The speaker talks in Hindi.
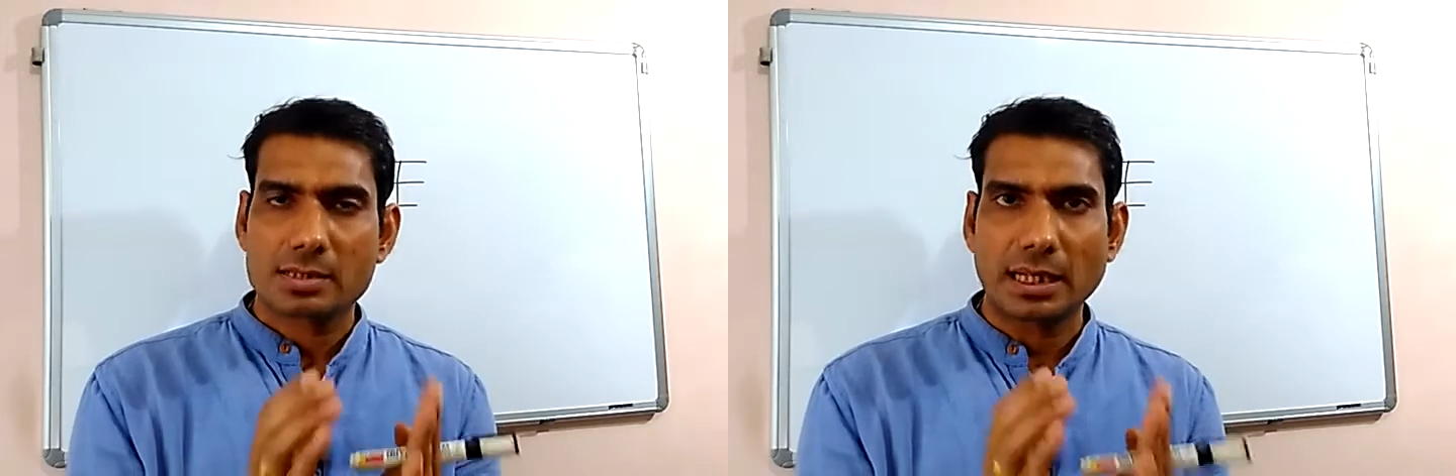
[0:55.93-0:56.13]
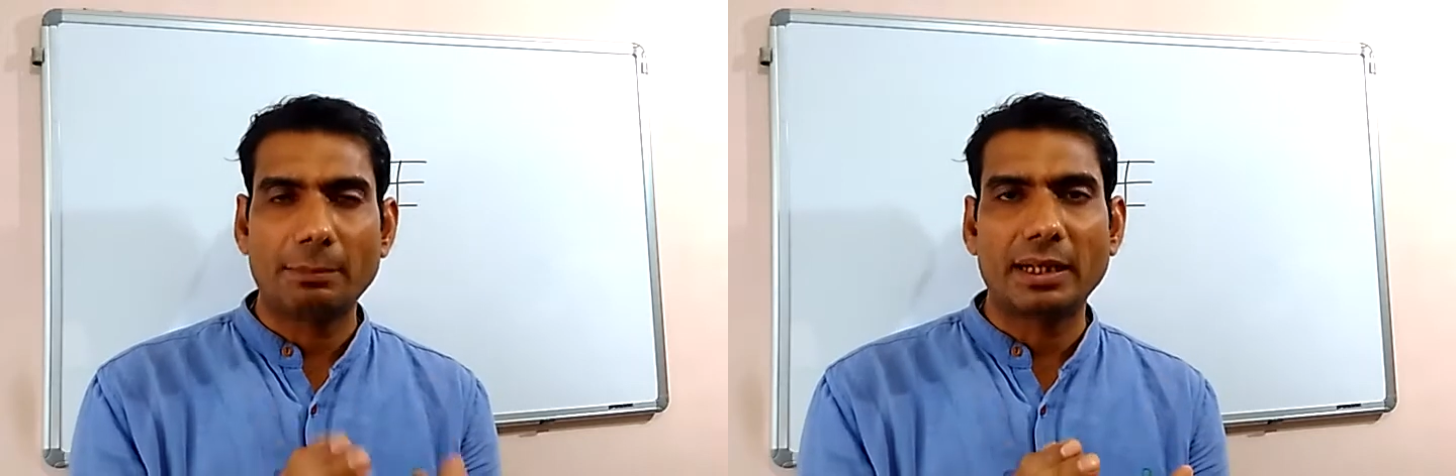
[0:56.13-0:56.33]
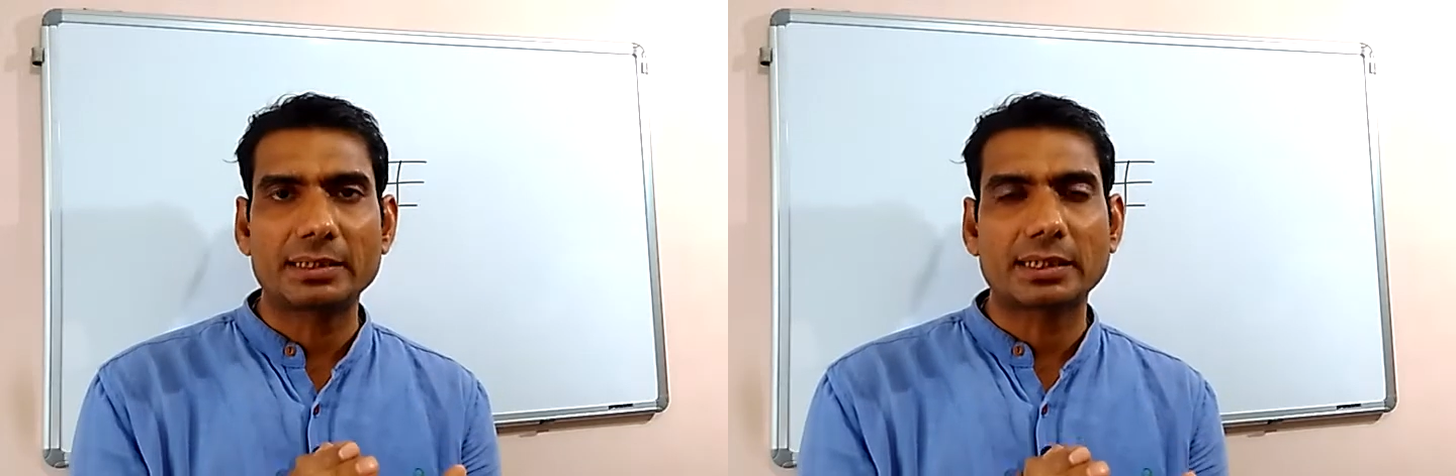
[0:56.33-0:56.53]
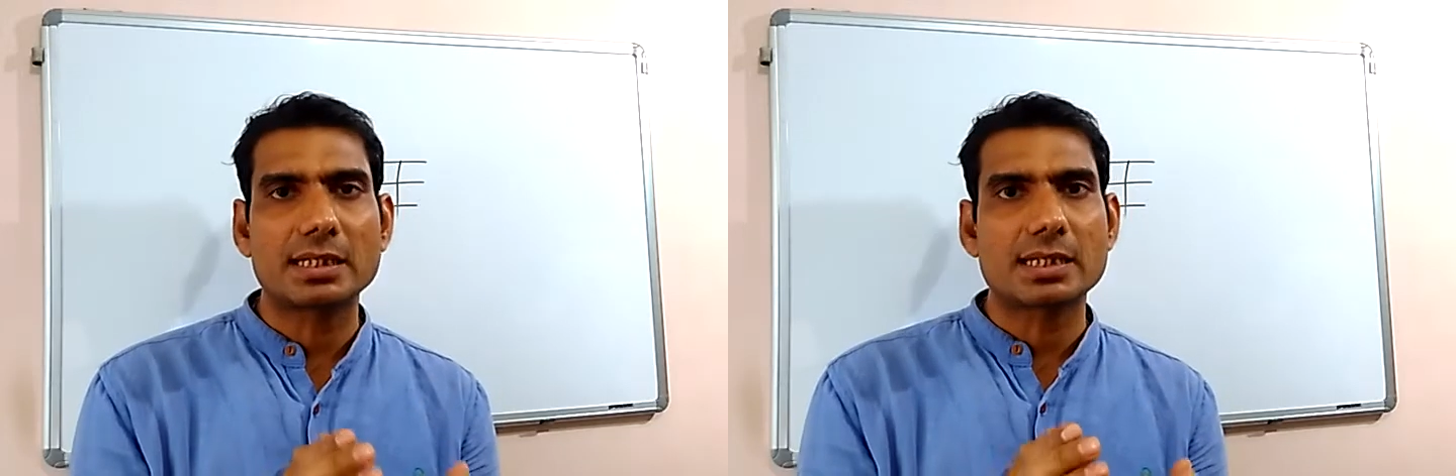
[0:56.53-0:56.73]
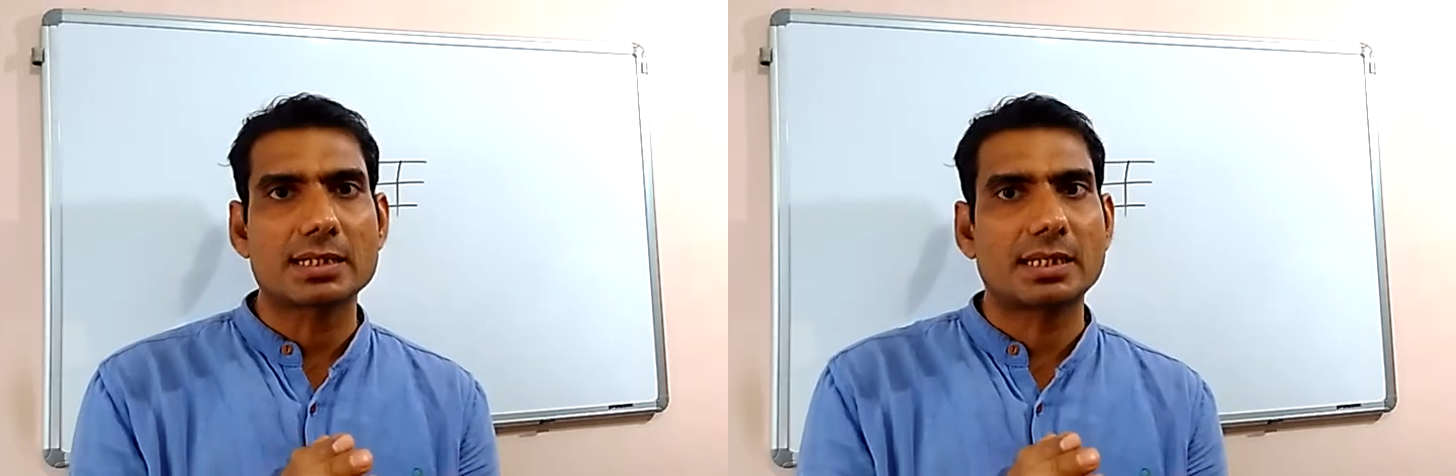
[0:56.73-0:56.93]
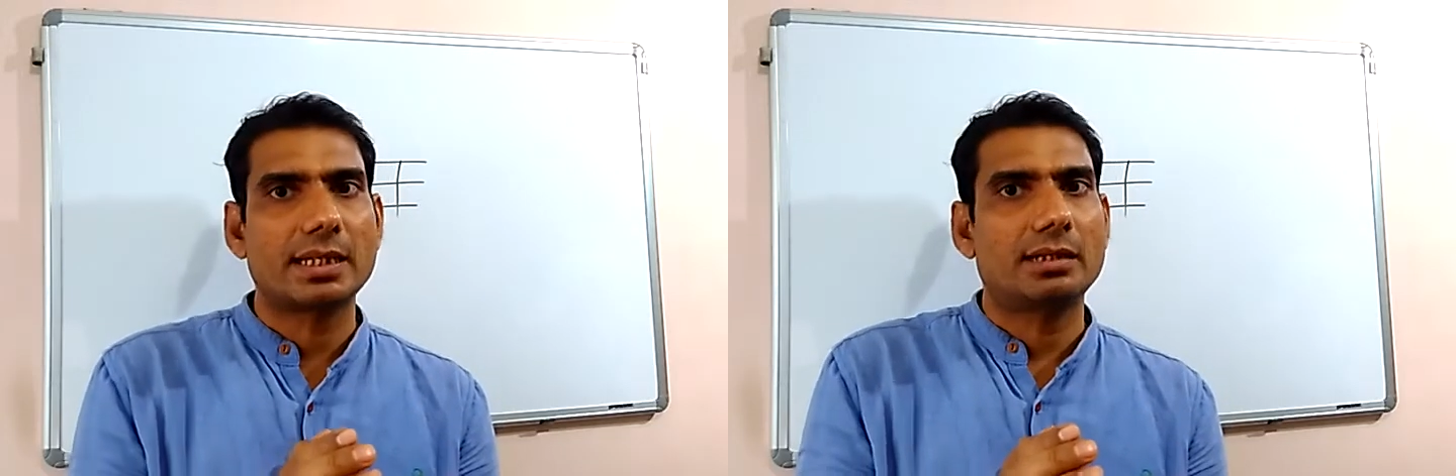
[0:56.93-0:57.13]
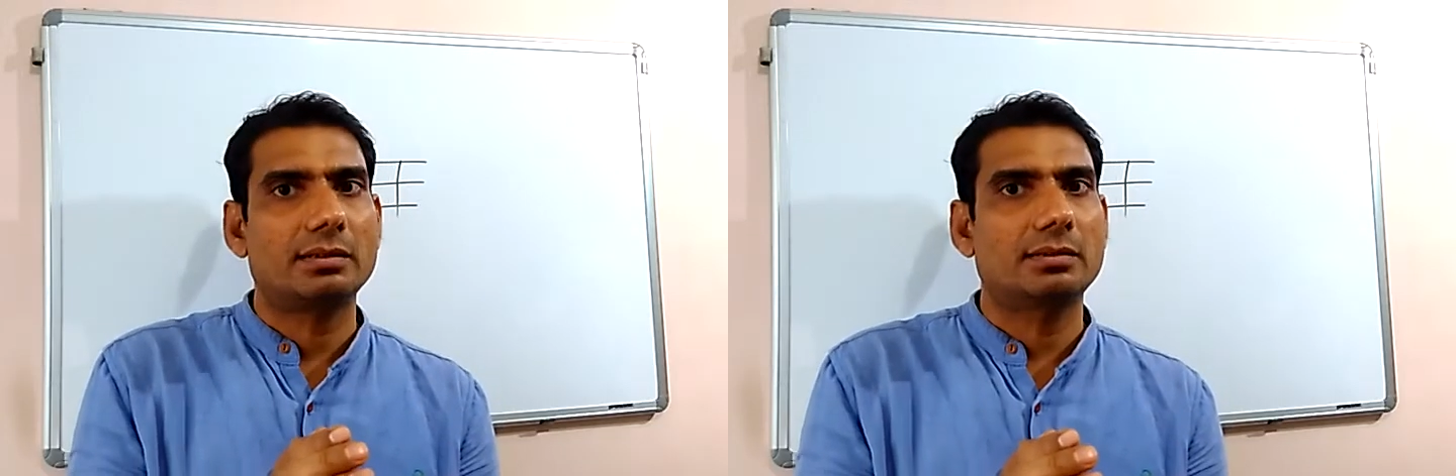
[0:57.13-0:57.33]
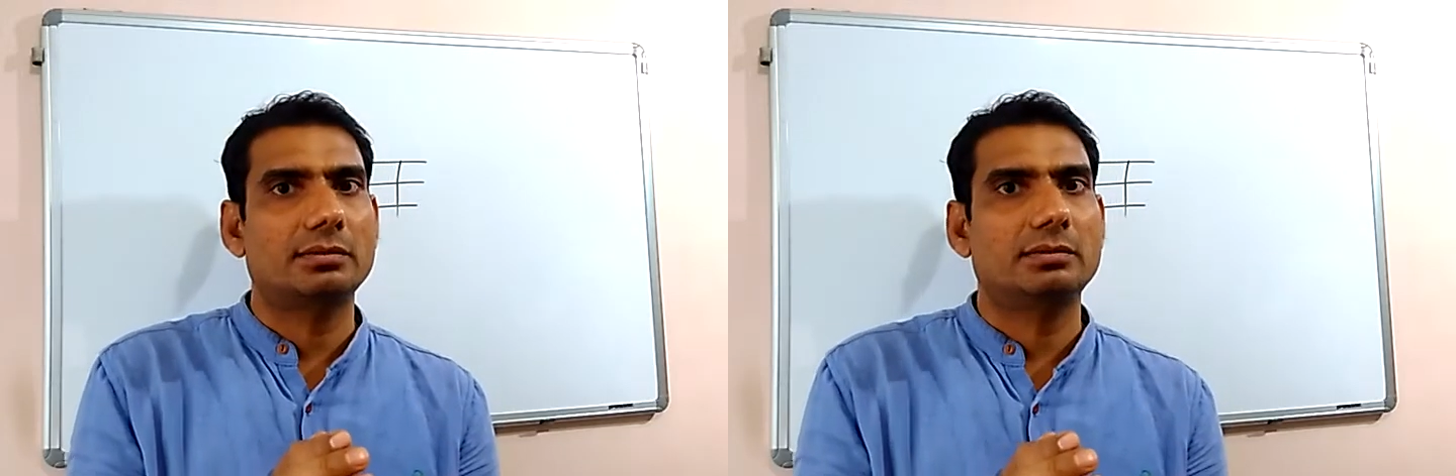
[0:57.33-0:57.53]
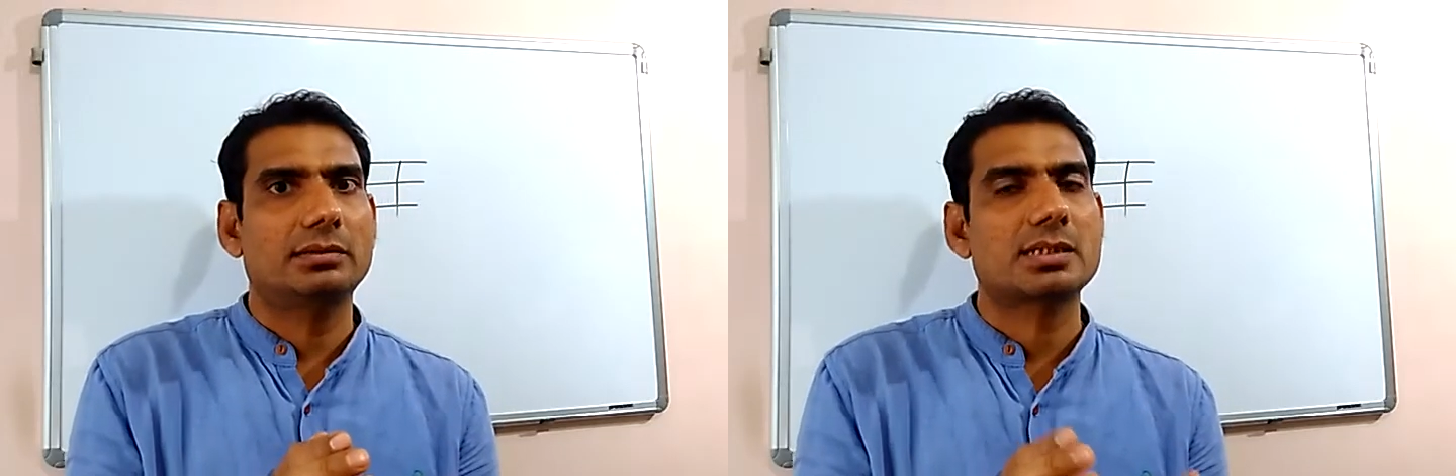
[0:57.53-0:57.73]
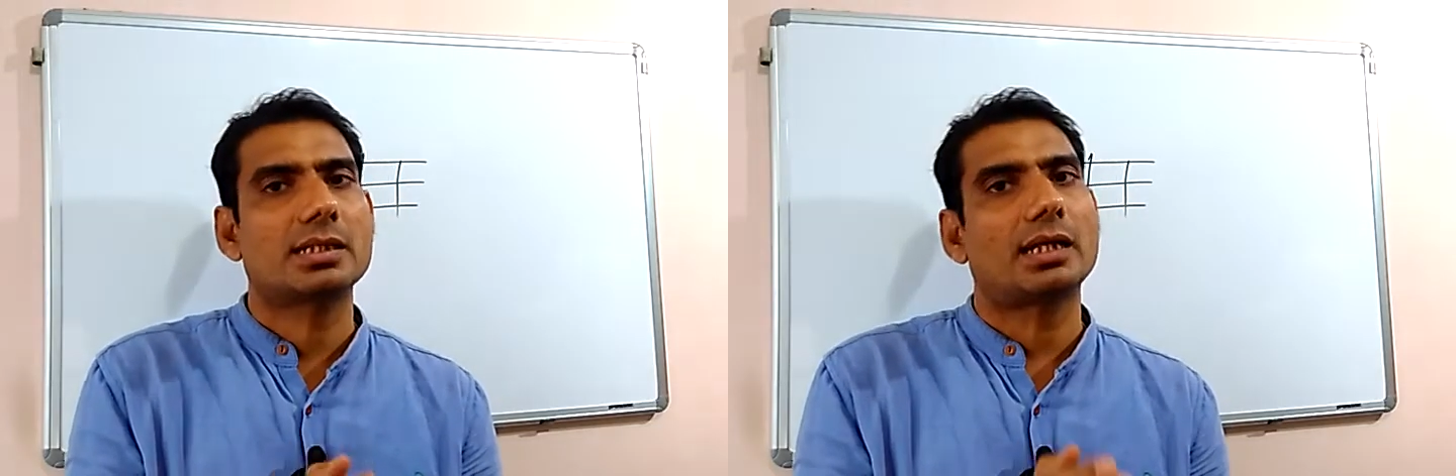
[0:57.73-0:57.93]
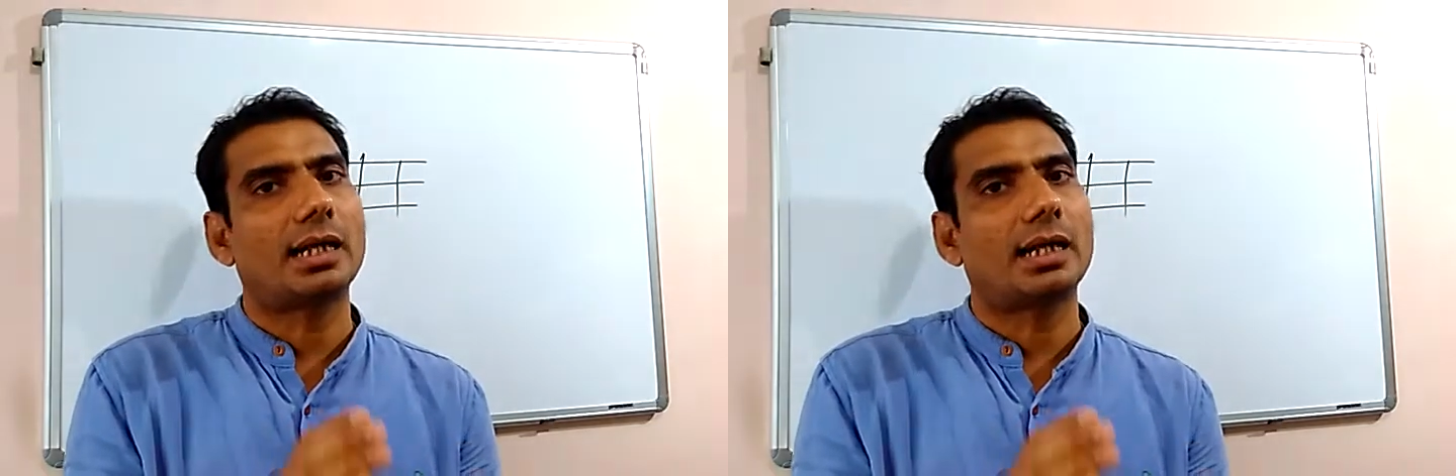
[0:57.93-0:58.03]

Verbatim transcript: सामान्य तरीके से जिससे